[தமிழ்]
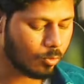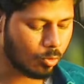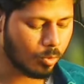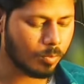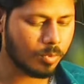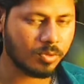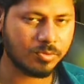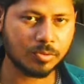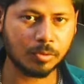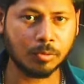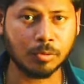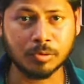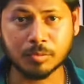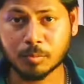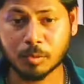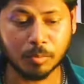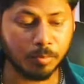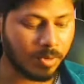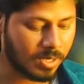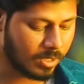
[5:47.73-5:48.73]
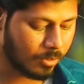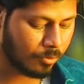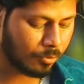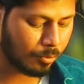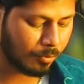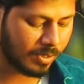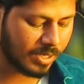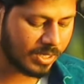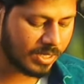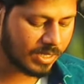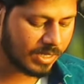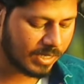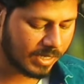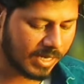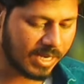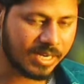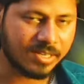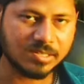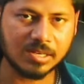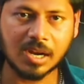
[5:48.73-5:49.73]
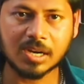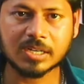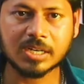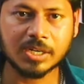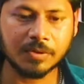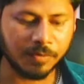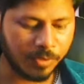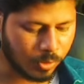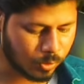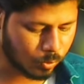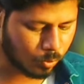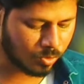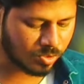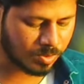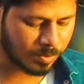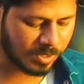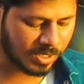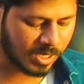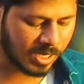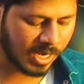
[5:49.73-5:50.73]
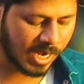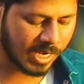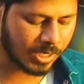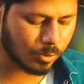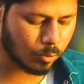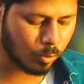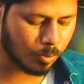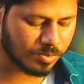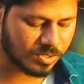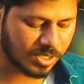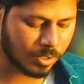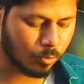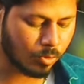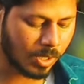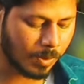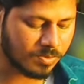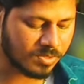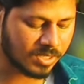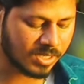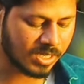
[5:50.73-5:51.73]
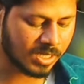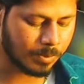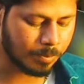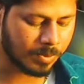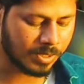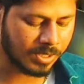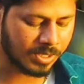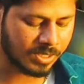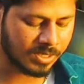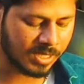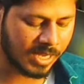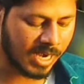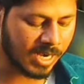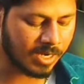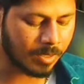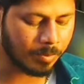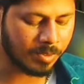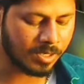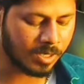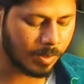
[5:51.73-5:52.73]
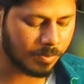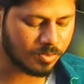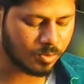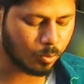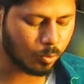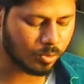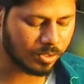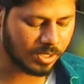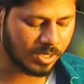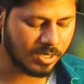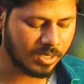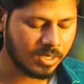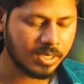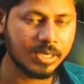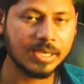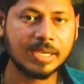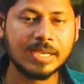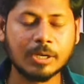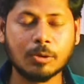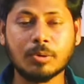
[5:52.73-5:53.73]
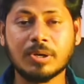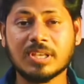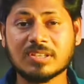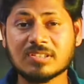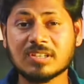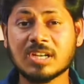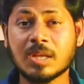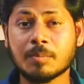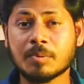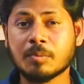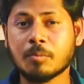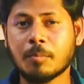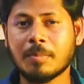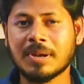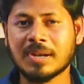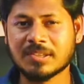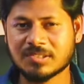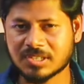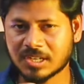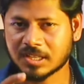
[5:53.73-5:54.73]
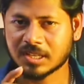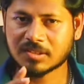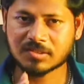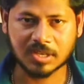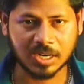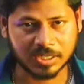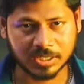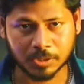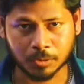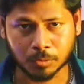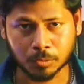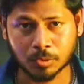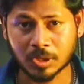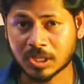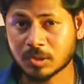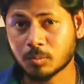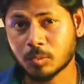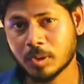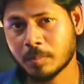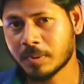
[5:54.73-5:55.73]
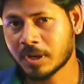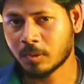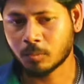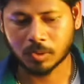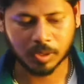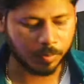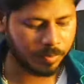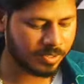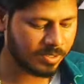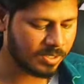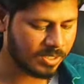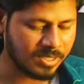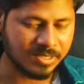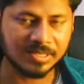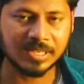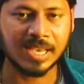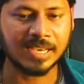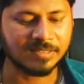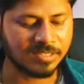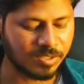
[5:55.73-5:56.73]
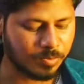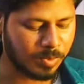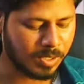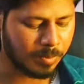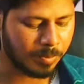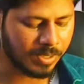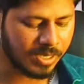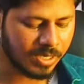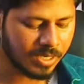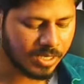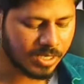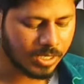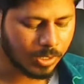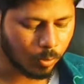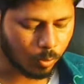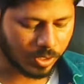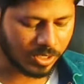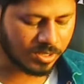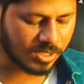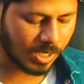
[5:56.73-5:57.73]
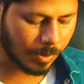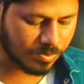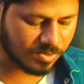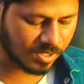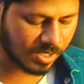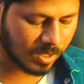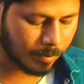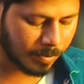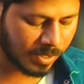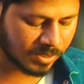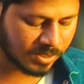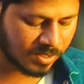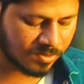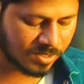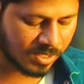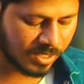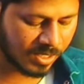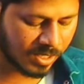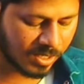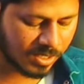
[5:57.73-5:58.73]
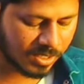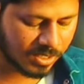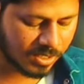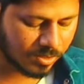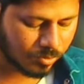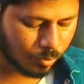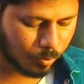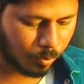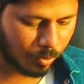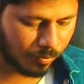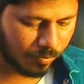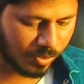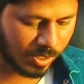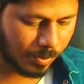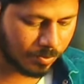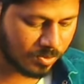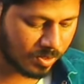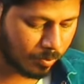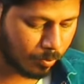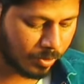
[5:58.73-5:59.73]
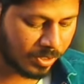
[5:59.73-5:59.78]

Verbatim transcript: குரோம் ப்ரௌசருக்குள்ளே வந்து புக் மார்க்கில் வந்துடுவேன் இல்லை எனக்கு ஷார்ட்கட் வேணும்னு தோணுச்சு அப்படின்னா ஆட் டு ஹோம் ஸ்க்ரீன் ஒரு ஆப்ஷனை கிளிக் பண்ணிட்டு சொல்லிட்டு இந்த ஆட் அப்படின்ற ஆப்ஷன் கொடுத்தனா என்னோட டெஸ்க்டாப்க்கு மொபைலில் சின்னதாக ஷார்ட்கட் வந்துடும் அது மூலியமாக நான் உள்ளே போய் ஈஸியாக ஆக்சஸ் பண்ணிப்பேன் ஓகே இந்த ஆப்ஷன்லாம் பார்த்தாச்சு இல்லையா ஸோ ப்ரொஃபைல் ஆப்ஷன்